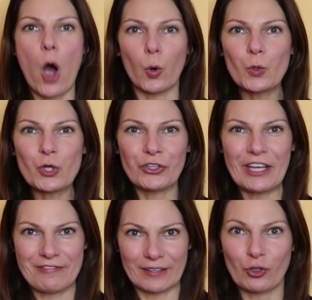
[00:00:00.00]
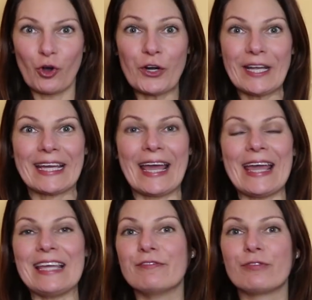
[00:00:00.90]
Uno dei fattori che
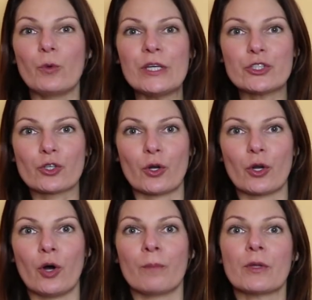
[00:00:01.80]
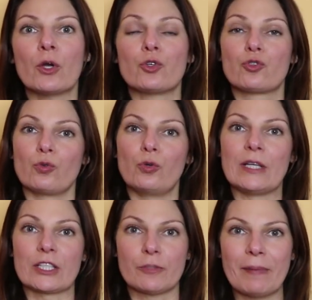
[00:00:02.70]
influiscono
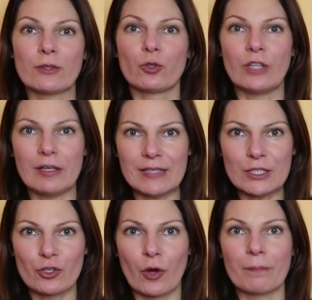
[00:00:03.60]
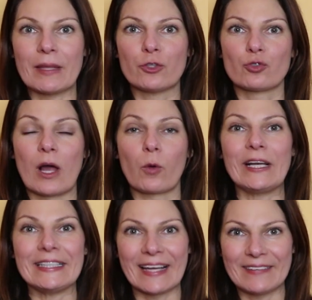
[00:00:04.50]
sull'aspetto del viso e sulla
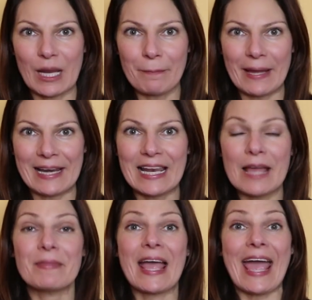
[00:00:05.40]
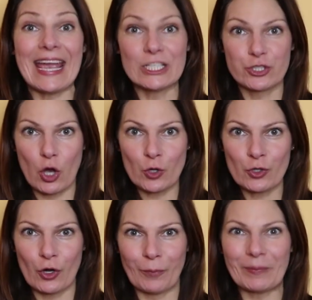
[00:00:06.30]
qualità della pelle è il
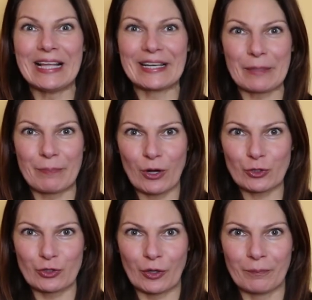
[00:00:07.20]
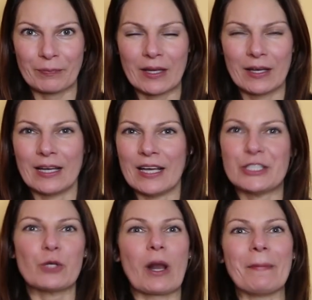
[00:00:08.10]
sonno e il riposo.
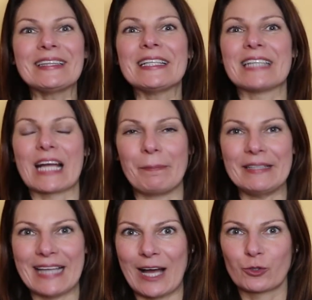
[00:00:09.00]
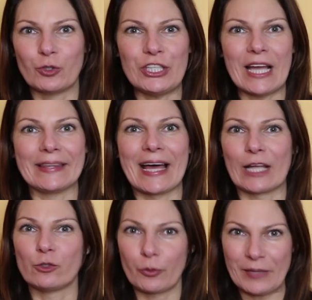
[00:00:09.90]
Sicuramente ti è capitato di
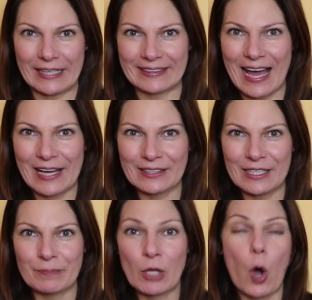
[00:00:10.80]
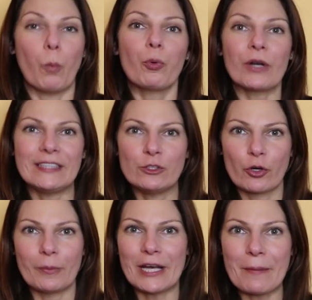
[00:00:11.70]
andare a dormire tardi oppure di
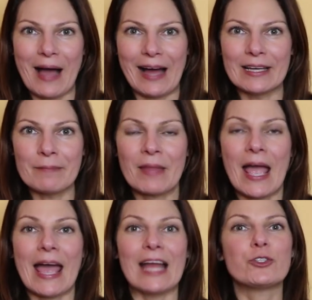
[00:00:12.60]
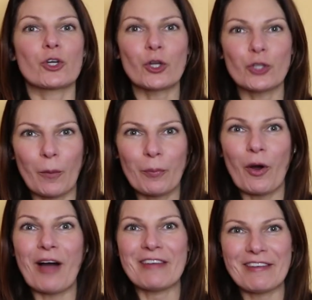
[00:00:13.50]
dormire male e il giorno
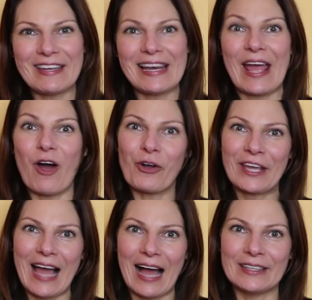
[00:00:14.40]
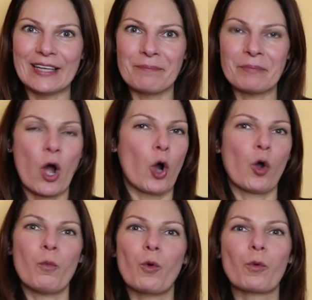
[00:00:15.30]
dopo avevi le occhiaie o
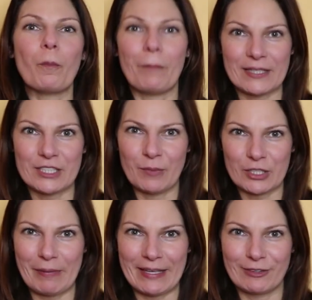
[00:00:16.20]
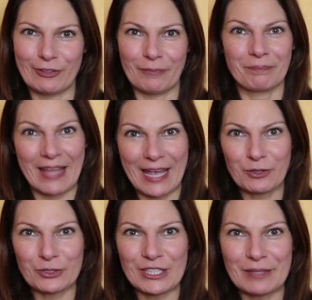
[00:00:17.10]
comunque un pessimo aspetto.
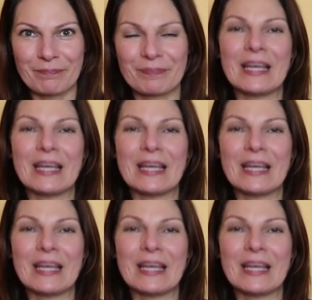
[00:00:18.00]
È così?